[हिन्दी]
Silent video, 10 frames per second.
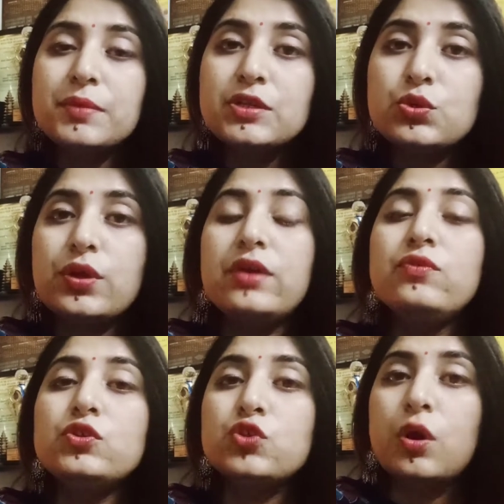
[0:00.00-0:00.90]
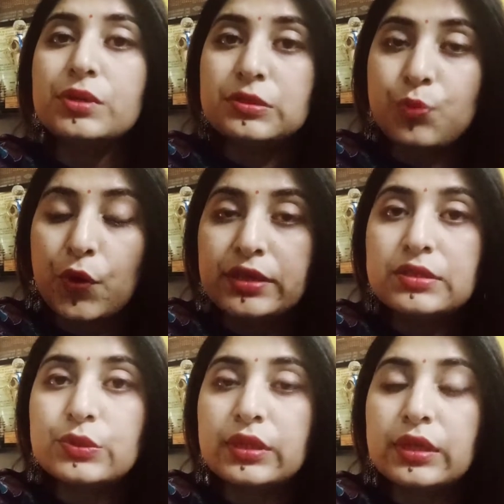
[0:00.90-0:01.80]
जो है वो चौबीस पॉइंट्स
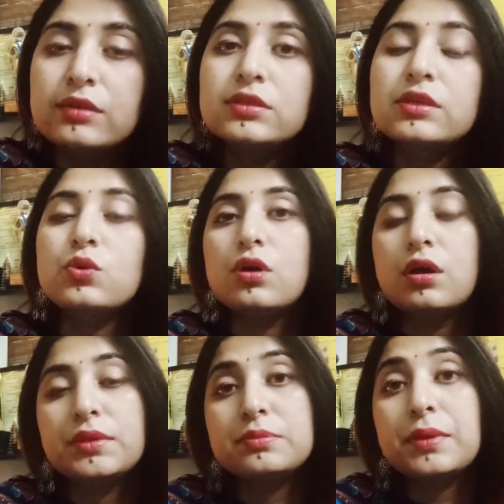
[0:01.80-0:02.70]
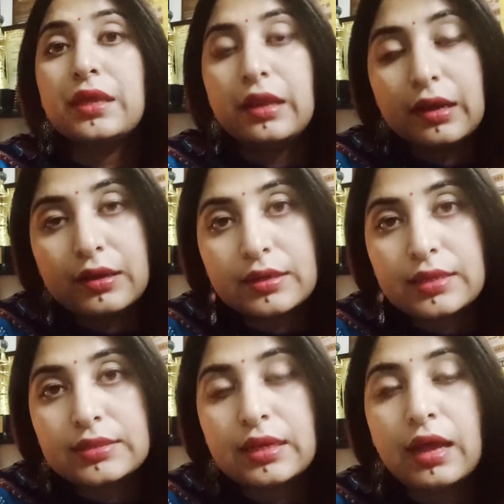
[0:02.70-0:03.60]
होते हैं जिनको हम इसमें हील करना
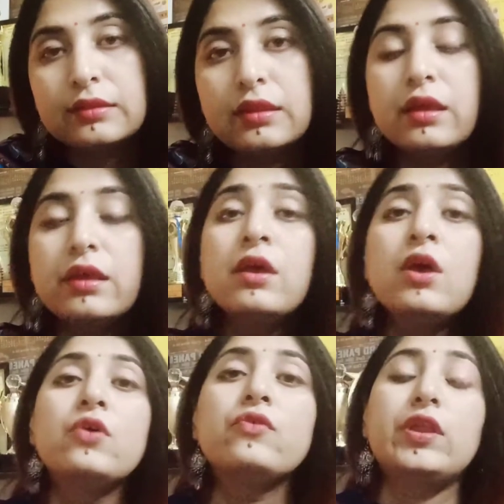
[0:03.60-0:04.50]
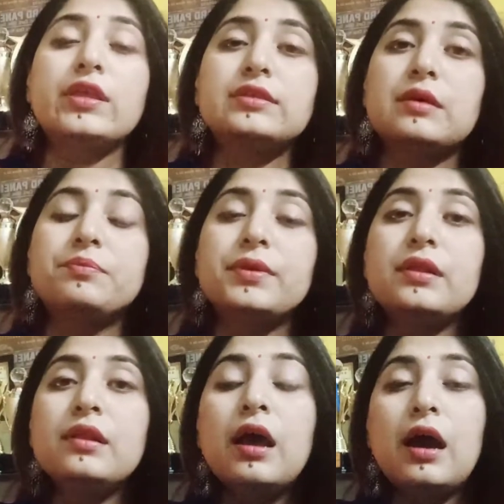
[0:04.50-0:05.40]
सिखाते हैं फॉर एग्जाम्पल
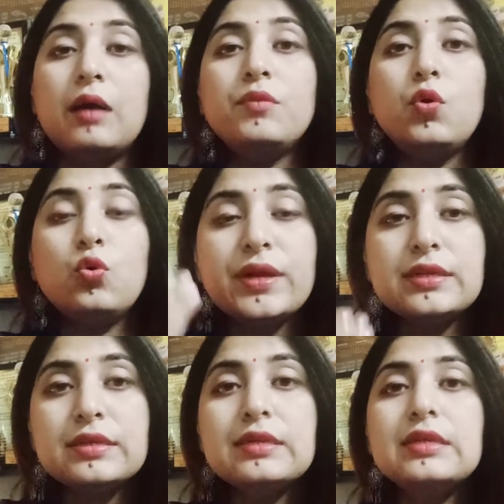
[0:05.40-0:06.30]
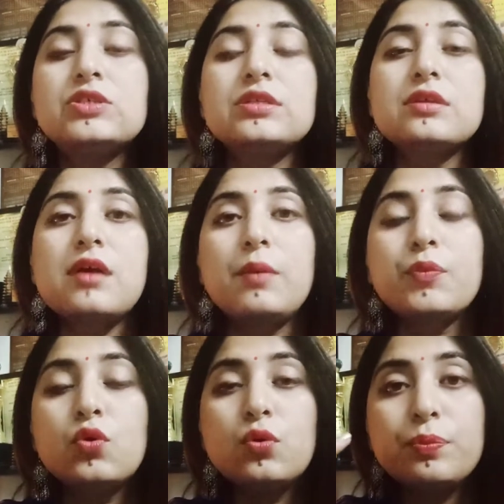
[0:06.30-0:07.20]
हम ऊपर से नीचे तक
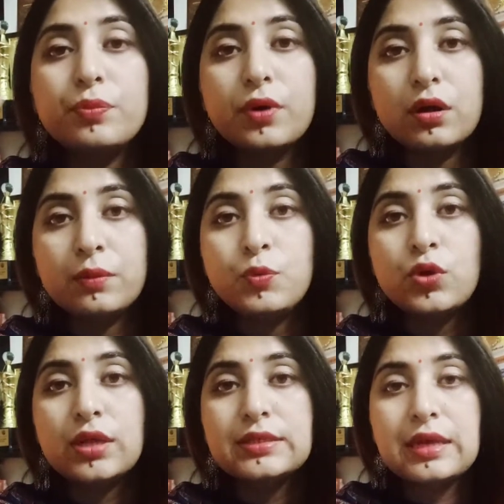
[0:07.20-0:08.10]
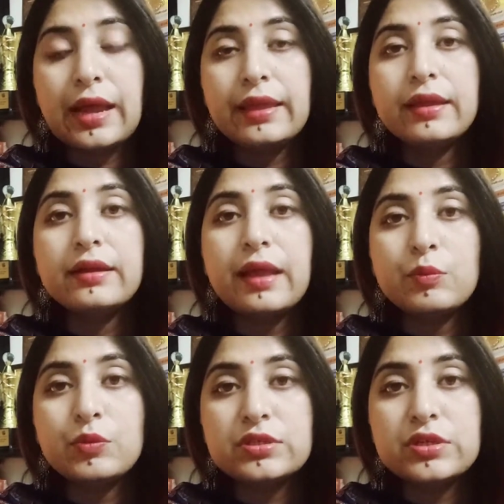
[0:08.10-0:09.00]
आपको पूरा सिखाएंगे
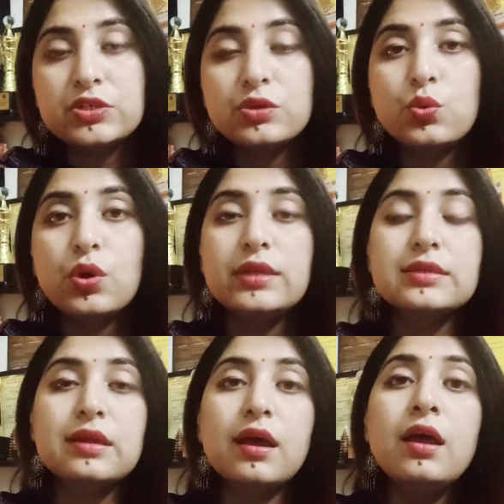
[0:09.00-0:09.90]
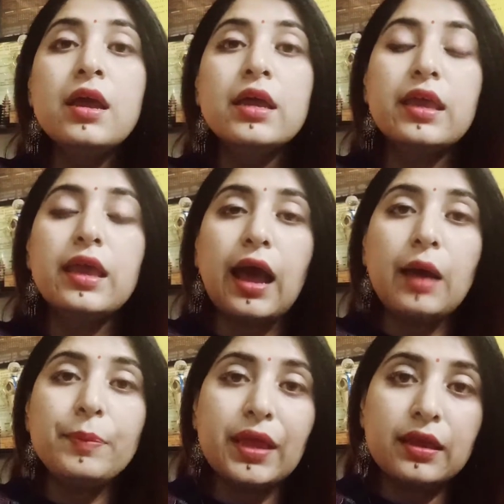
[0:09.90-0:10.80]
डेमोन्स्ट्रेशन होगा इसका कि
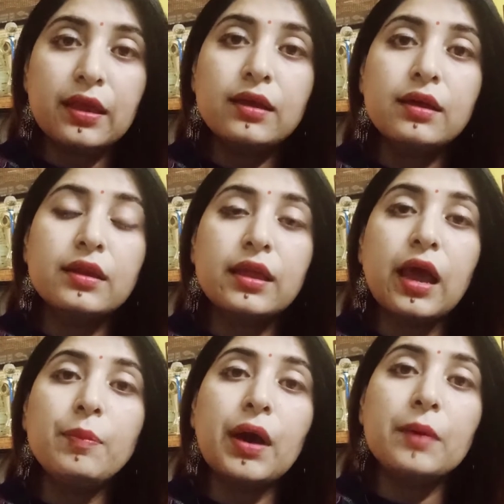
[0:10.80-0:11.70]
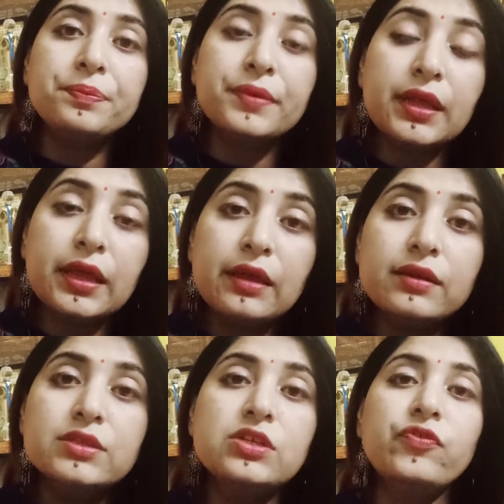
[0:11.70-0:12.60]
आप एक एक करके आप अपने
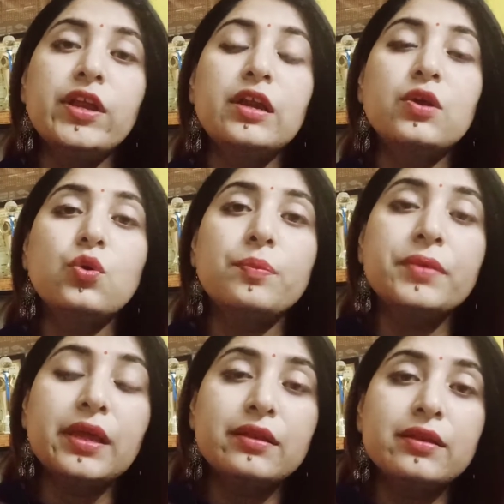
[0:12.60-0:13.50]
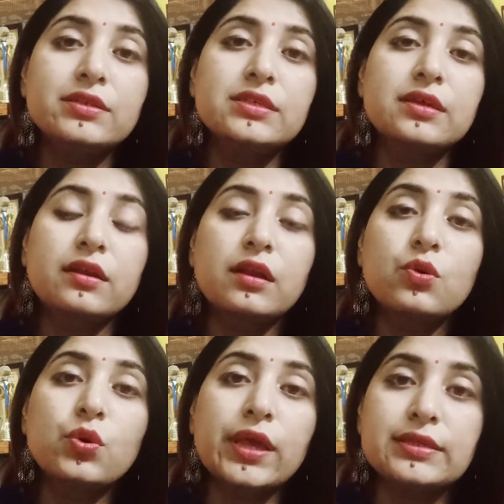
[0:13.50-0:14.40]
एनर्जी फील्ड को अपने एनर्जी सर्कल को
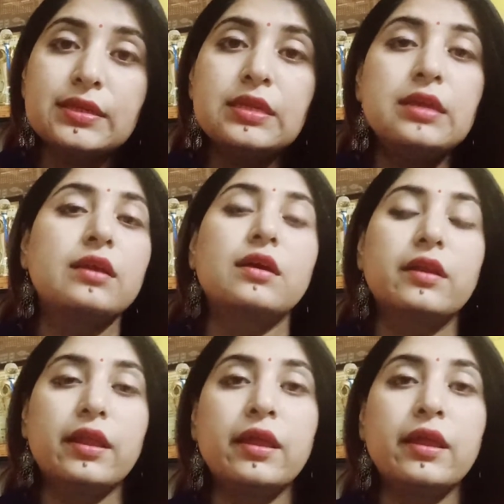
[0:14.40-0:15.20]
कैसे ठीक करें